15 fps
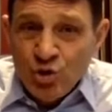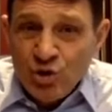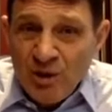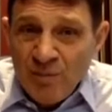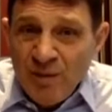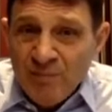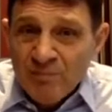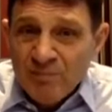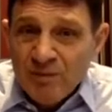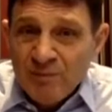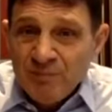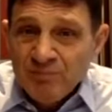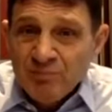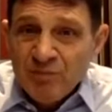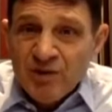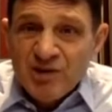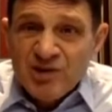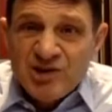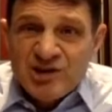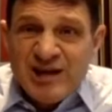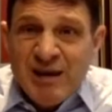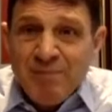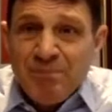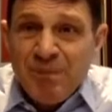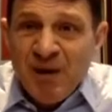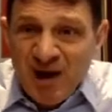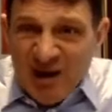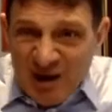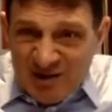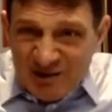Tamam mı? snap
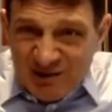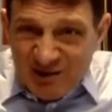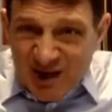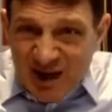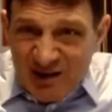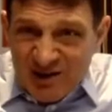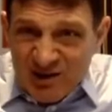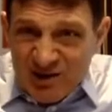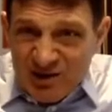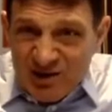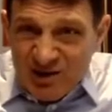bağlantılar